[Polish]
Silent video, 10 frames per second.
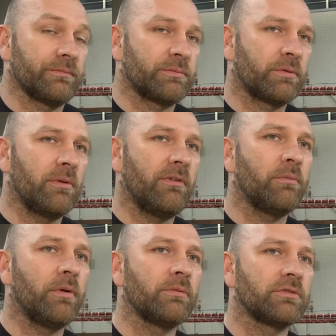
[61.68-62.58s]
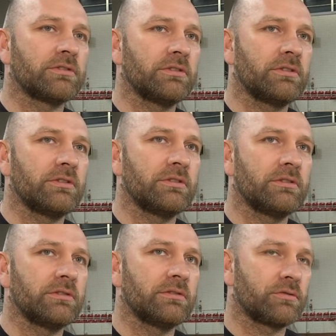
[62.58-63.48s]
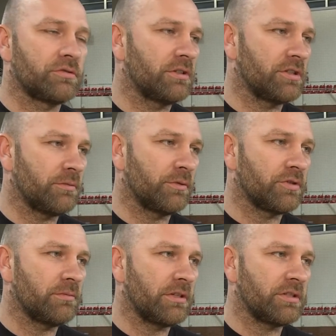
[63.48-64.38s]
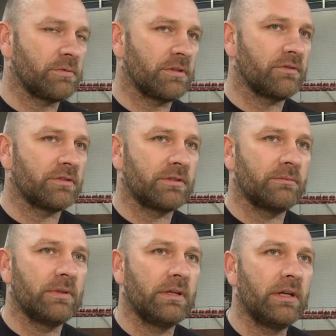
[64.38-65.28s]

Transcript: spróbował pomóc y, drużynie, żeby utrzymać się przede wszystkim,